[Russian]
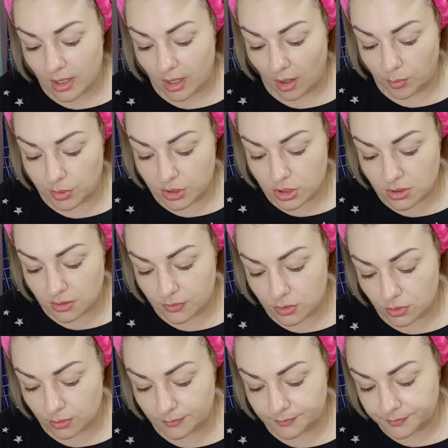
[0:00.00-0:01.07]
обычно,
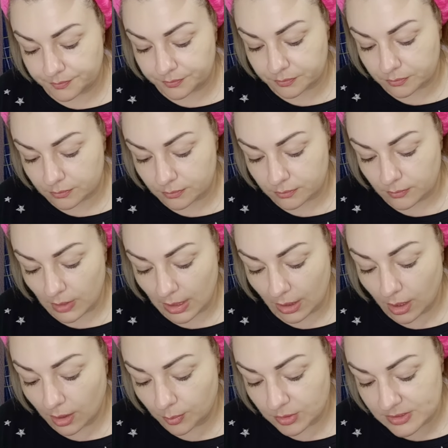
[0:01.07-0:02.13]
все
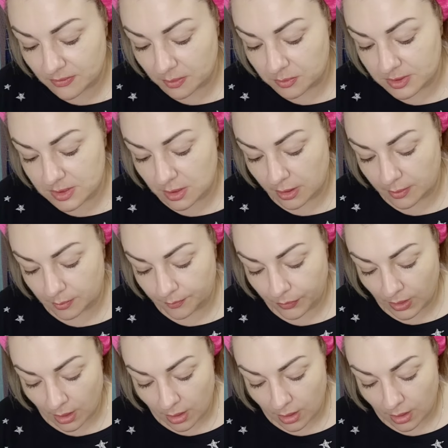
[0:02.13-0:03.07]
как мы с вами знаем.